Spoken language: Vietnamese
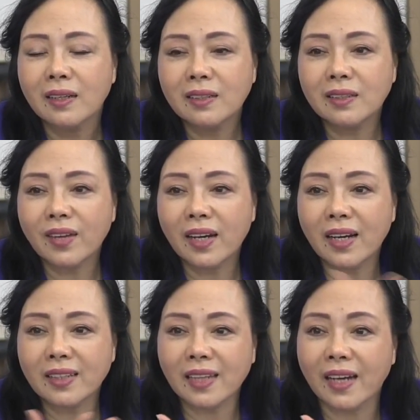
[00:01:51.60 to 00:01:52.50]
như vậy
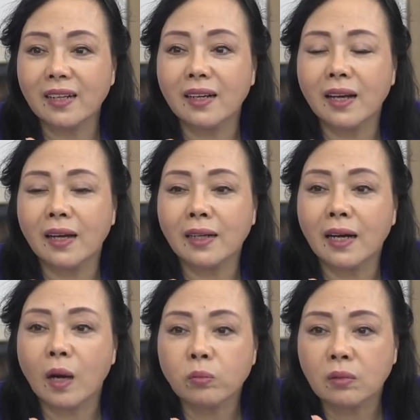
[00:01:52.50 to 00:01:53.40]
là chặn được đằng đằng
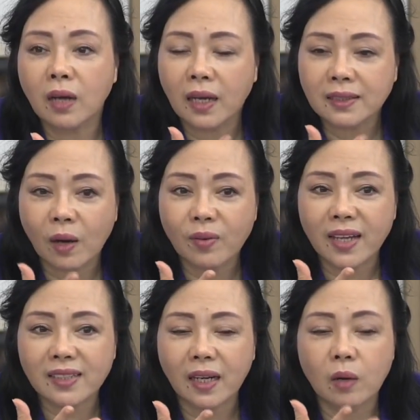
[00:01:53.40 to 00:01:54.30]
gốc là sau
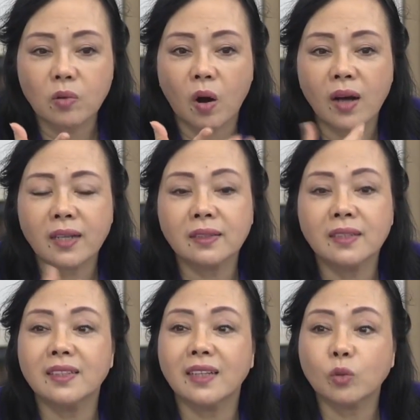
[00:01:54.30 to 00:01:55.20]
này sẽ không có cái dưới
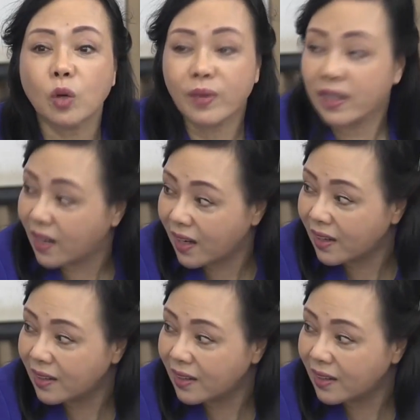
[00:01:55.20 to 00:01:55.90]
9 tháng tuổi bị nữa